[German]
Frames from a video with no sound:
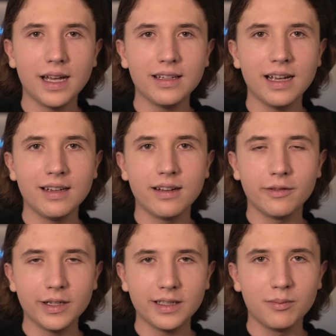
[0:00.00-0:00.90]
während er in
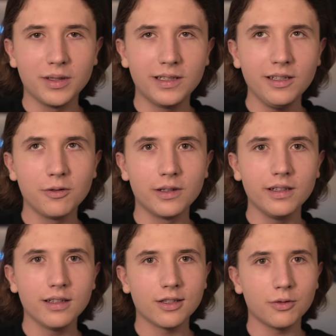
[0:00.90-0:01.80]
einer festen Beziehung
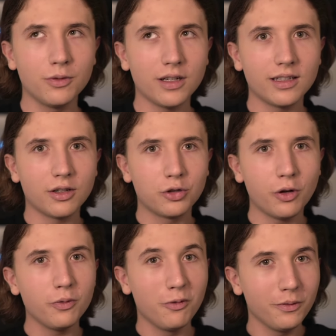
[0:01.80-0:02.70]
ist und das ja
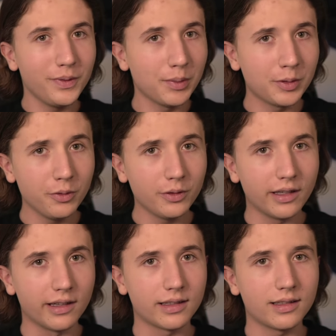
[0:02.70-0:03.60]
schon irgendwie
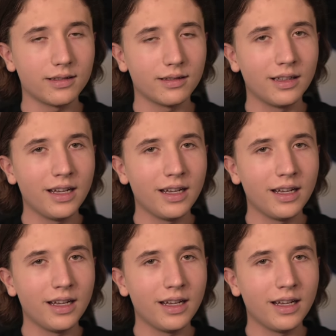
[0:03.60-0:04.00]
betrügen ist